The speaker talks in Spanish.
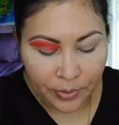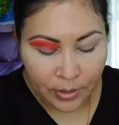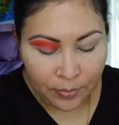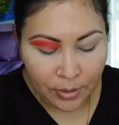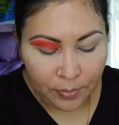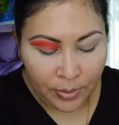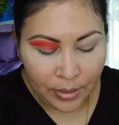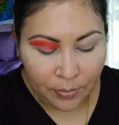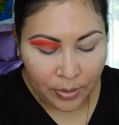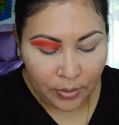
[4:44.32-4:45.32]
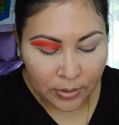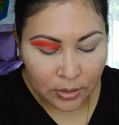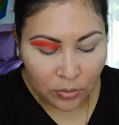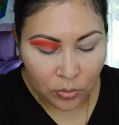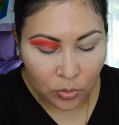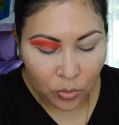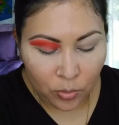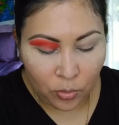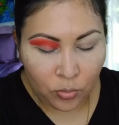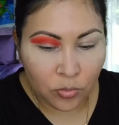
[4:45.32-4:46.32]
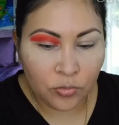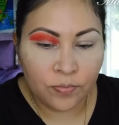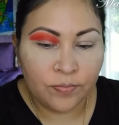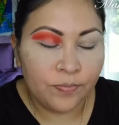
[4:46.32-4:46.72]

En el párpado haciendo como un...